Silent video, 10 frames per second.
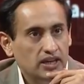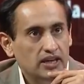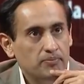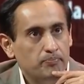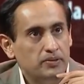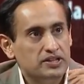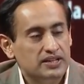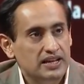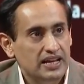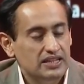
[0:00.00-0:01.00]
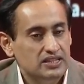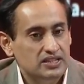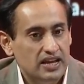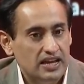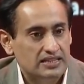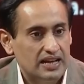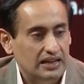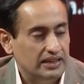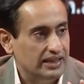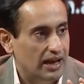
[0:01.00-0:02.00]
कि पिछले छह
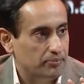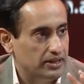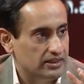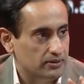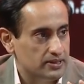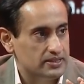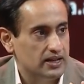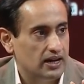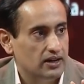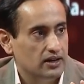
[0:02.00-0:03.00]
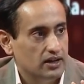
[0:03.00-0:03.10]
साल की आपकी तपस्या